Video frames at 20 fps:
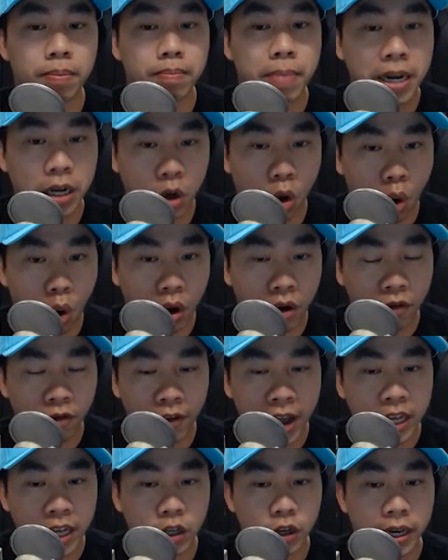Bitcoin
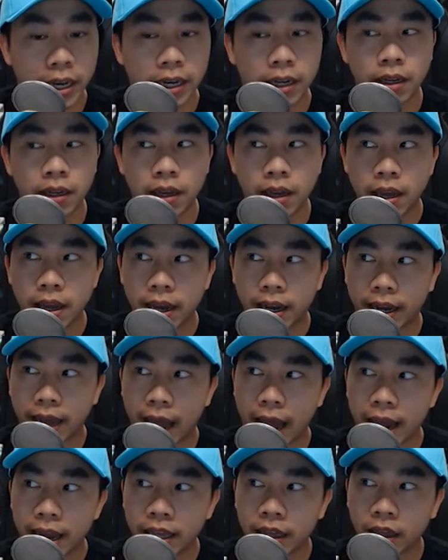phát triển
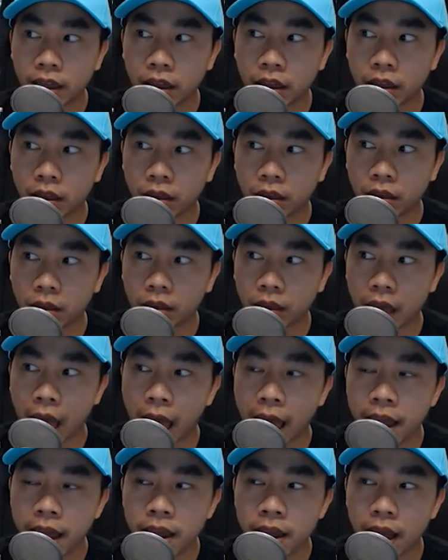cái
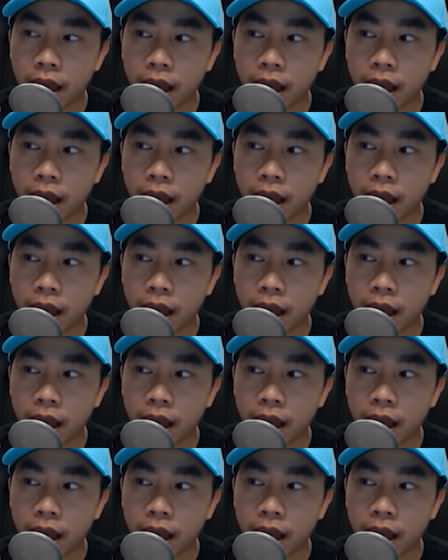thế